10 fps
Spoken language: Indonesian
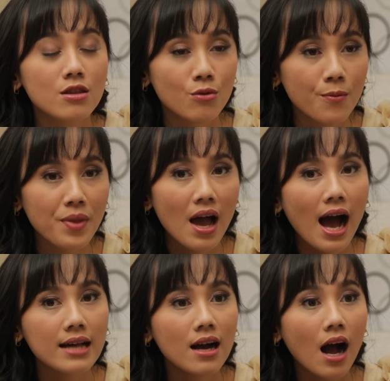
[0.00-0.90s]
gitu
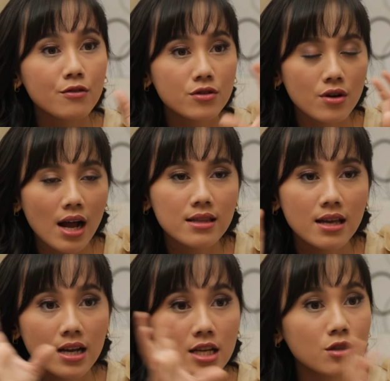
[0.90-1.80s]
ada yang outdoor ada
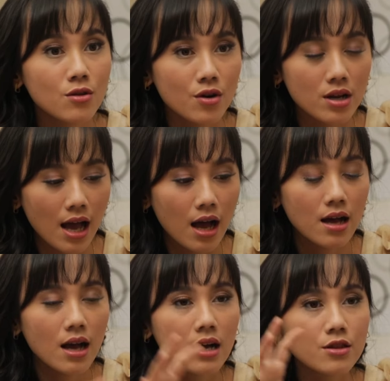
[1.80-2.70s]
yang indoor ya
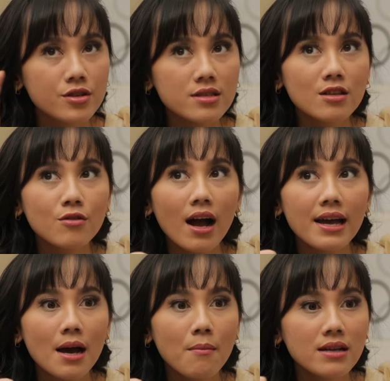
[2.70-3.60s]
terus dia tuh
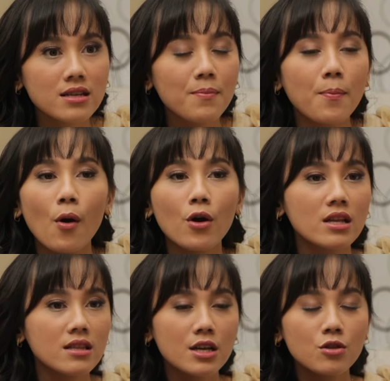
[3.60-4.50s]
kayak banyak
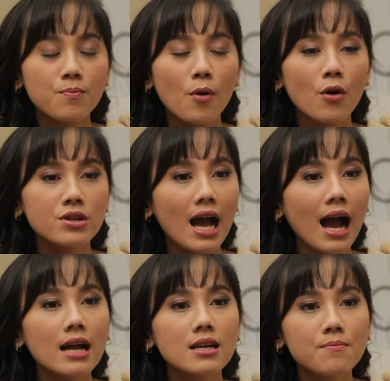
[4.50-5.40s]
pepohonannya gitu pokoknya
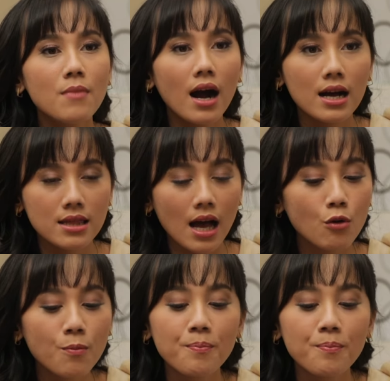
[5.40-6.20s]
adem banget aku